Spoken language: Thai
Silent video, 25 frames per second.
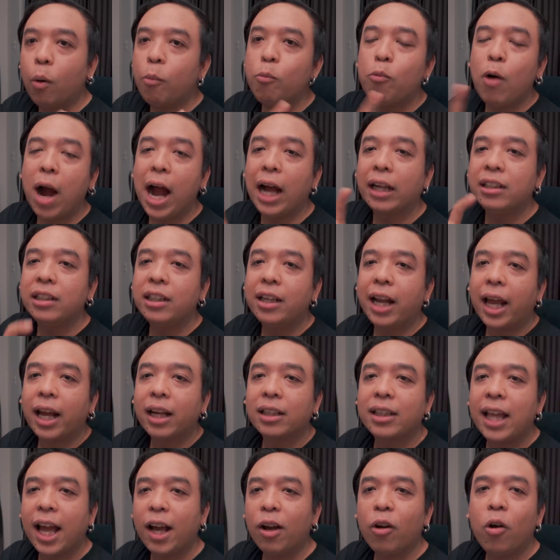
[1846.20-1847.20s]
ผมว่างที่ไหน
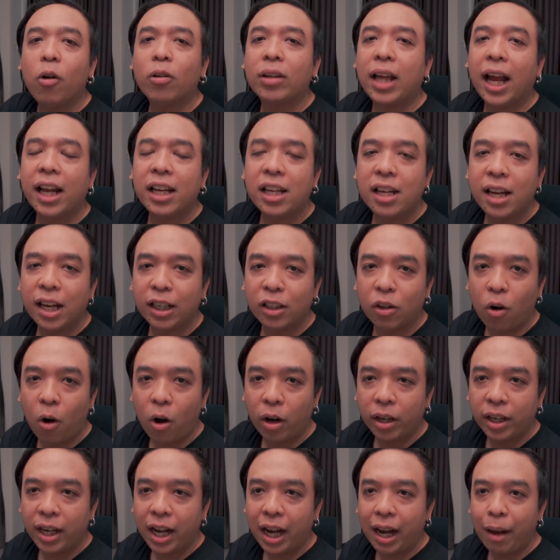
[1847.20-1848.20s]
ก็ตั้งกล้องถ่ายที่นั่นก่
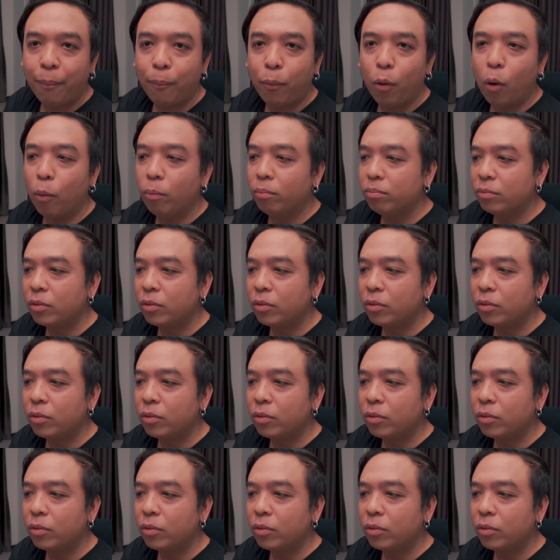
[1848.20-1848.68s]
อนนะครับผม